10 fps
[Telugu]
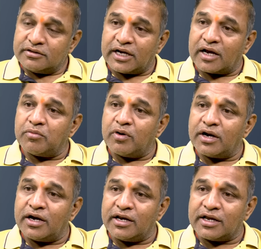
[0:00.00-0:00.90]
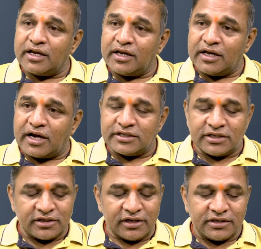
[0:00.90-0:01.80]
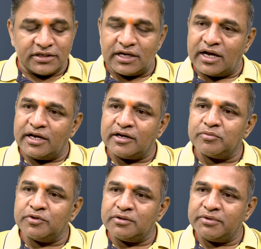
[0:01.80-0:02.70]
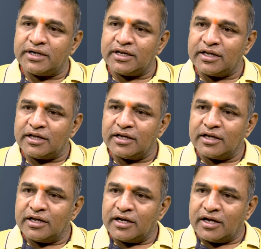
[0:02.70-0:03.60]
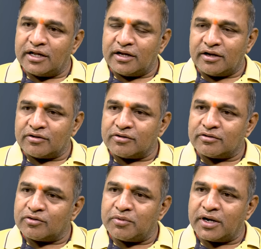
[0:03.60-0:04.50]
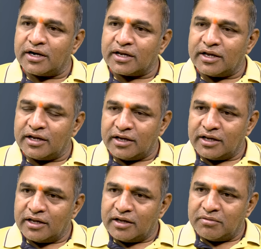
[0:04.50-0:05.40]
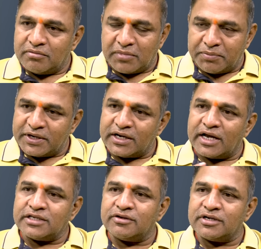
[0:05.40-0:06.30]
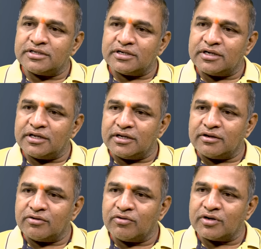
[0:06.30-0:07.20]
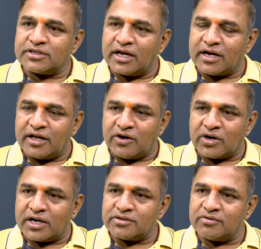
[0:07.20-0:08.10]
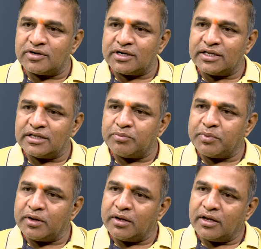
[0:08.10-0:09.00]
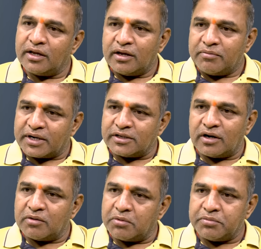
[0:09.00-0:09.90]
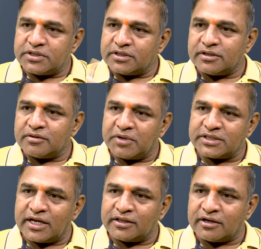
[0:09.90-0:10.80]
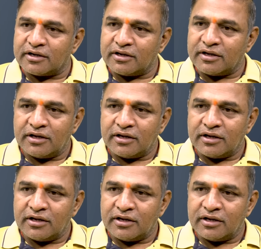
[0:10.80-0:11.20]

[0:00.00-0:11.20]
జగన్మోహన్ రెడ్డికి ఆశీస్సులు ఇచ్చి ఆయనకు ముద్దు పెట్టి కుమారుడికి మా బిడ్డను ఆశీర్వదించండి ఇంకోసారి అవకాశం ఇవ్వండి అని చెప్పి ప్రజల్లోకి పంపించింది బస్ యాత్రకి